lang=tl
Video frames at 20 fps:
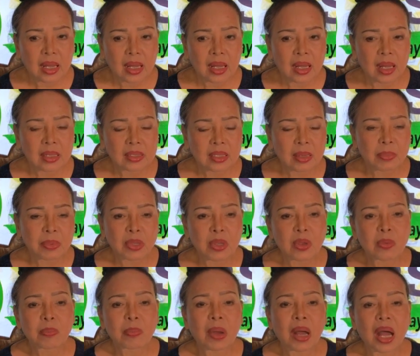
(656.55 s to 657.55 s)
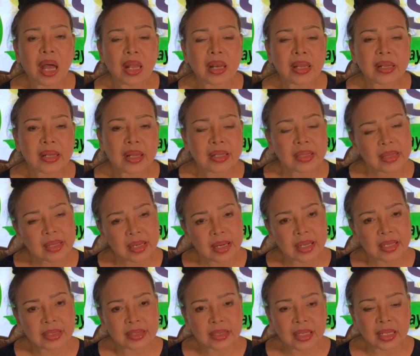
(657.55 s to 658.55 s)
uh, sabi nyo yung pangalan,
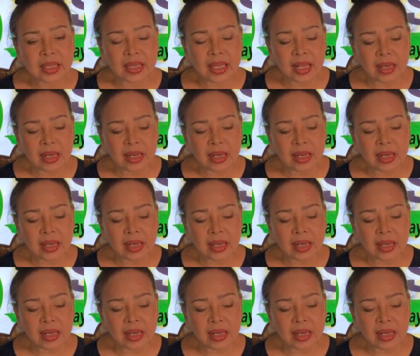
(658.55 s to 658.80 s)
address at